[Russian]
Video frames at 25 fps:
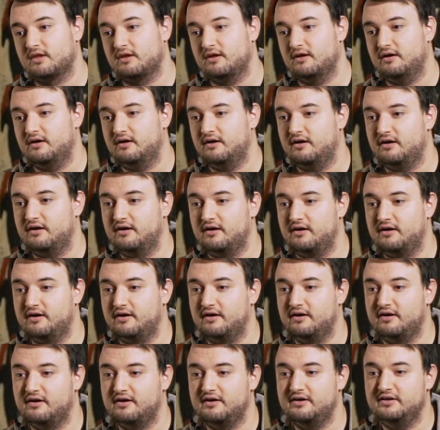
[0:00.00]

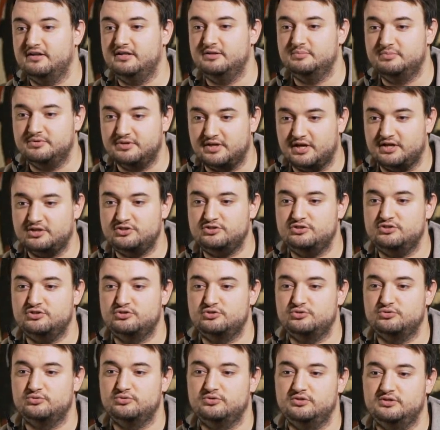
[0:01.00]
А, либо я
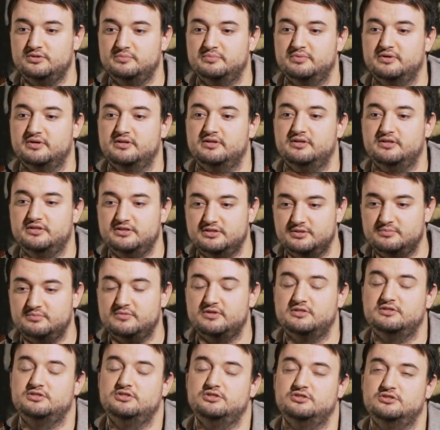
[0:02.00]
чищу, либо Вида
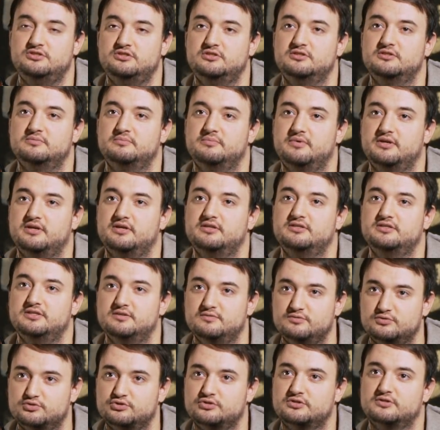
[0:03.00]
мне чистит, моя
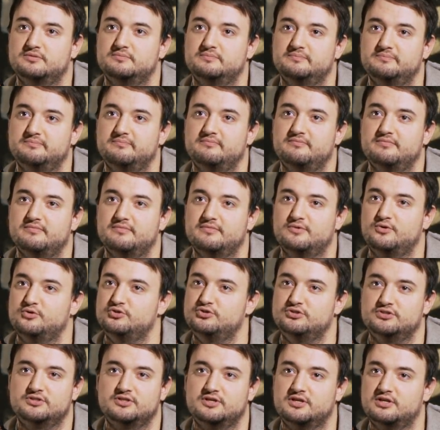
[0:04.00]
девушка.
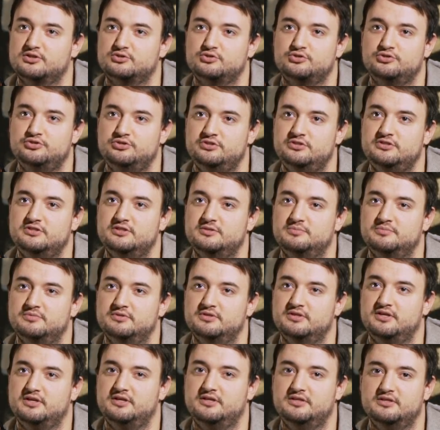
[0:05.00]
Очень хорошо чистит
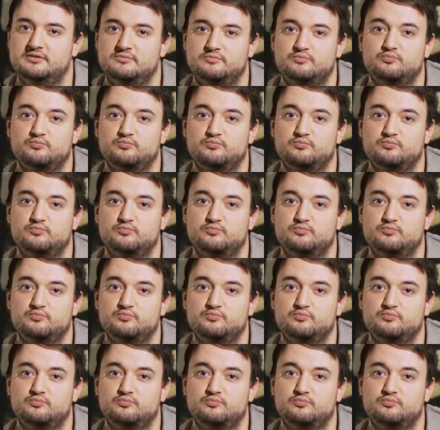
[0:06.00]
мандарины.